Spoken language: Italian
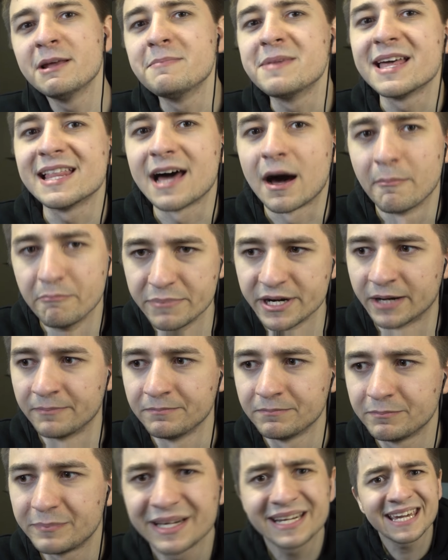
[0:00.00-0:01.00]
le mie labbra.
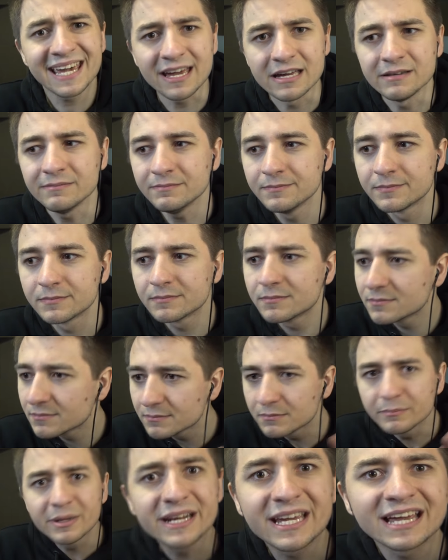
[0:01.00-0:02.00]
Perché?
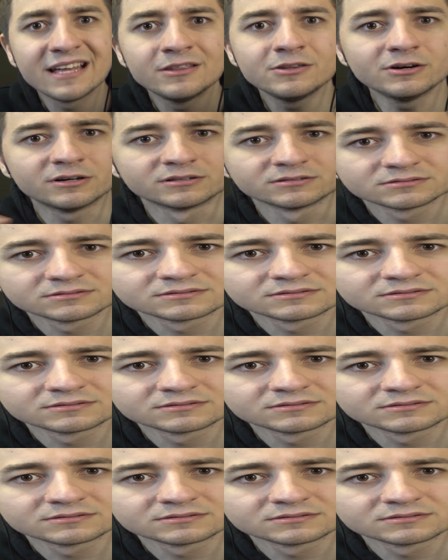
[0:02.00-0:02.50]
Perché no?